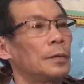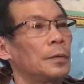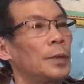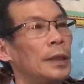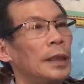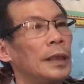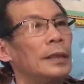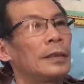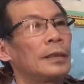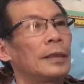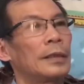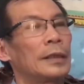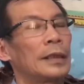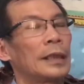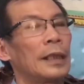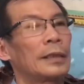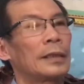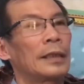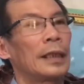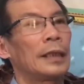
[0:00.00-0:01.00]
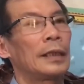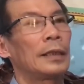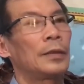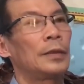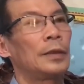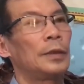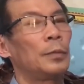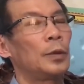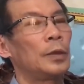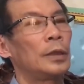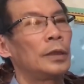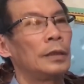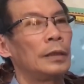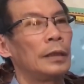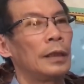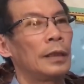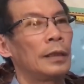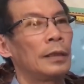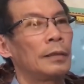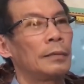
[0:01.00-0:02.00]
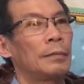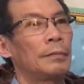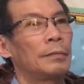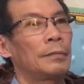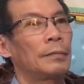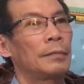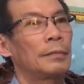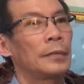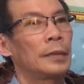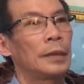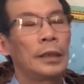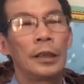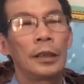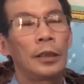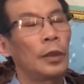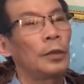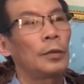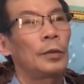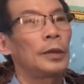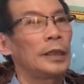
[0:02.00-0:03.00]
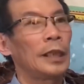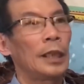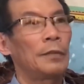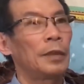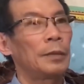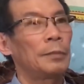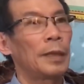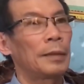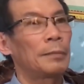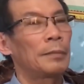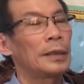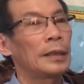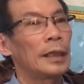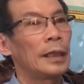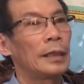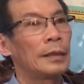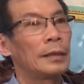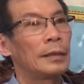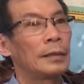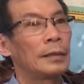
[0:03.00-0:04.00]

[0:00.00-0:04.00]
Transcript: Quyết định là sang dạy có những môn sử địa, chưa có trang văn bản bắt dạy,